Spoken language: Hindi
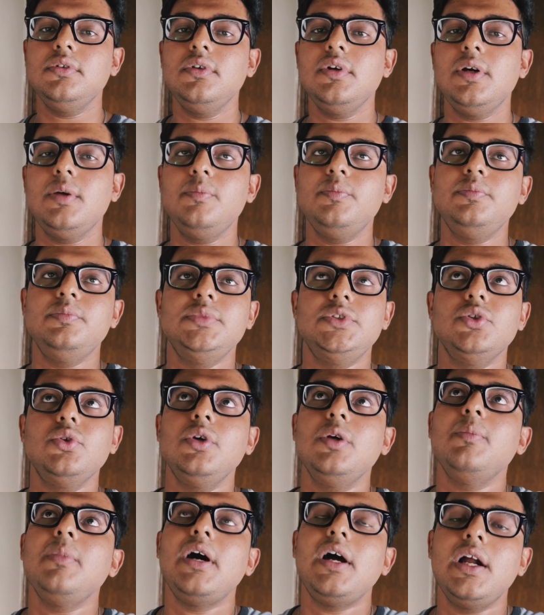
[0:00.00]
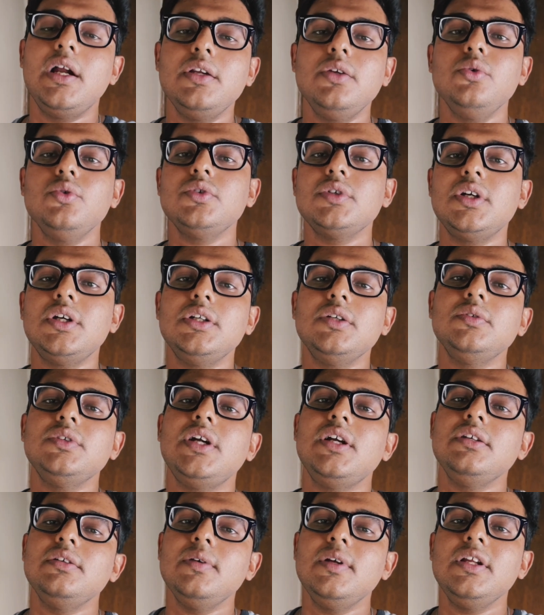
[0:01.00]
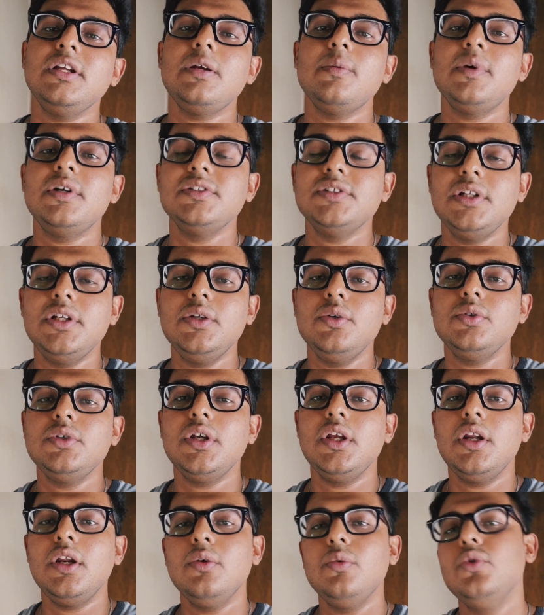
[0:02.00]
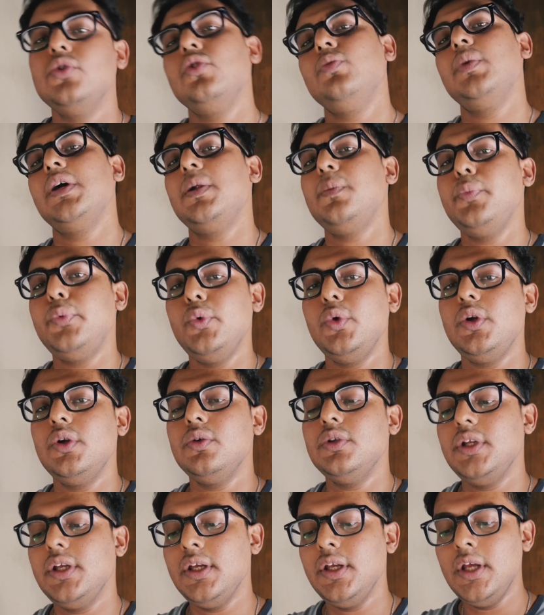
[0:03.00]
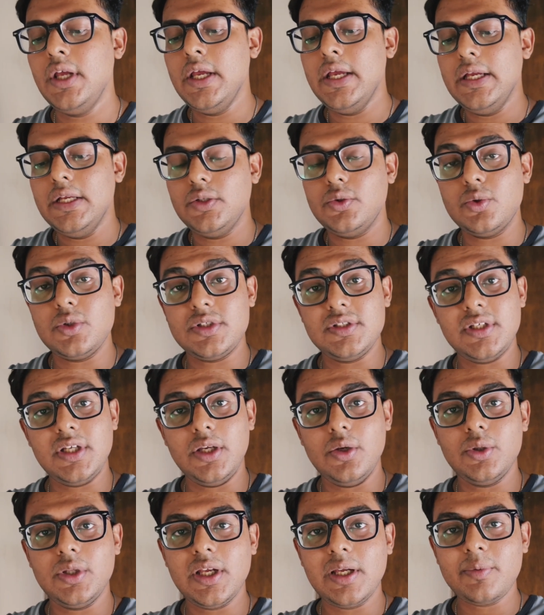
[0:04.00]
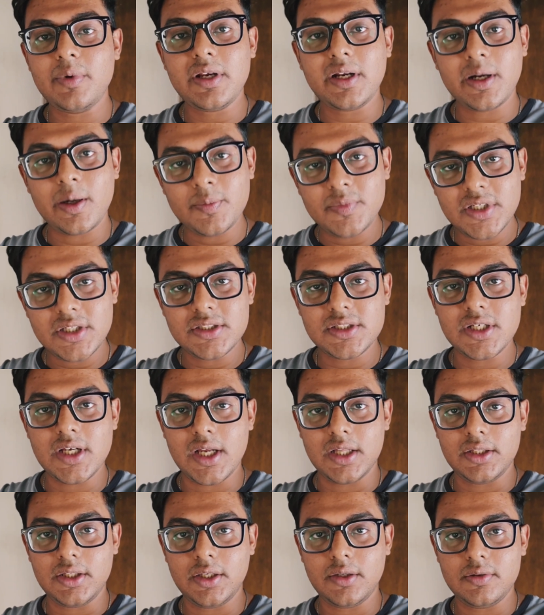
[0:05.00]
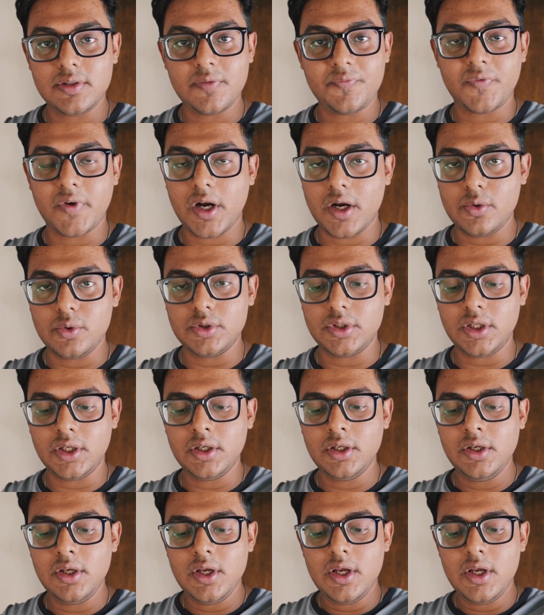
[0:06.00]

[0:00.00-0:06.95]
अब जो ये बाहर यूज़ करता हूँ जाहिर सी बात है कमर्शियल यूज़ कर रहा हूँ वो तो भरपूर होते हैं तो इससे ये होता है कि क्रम्स अच्छे आते हैं जब फ्राई होते हैं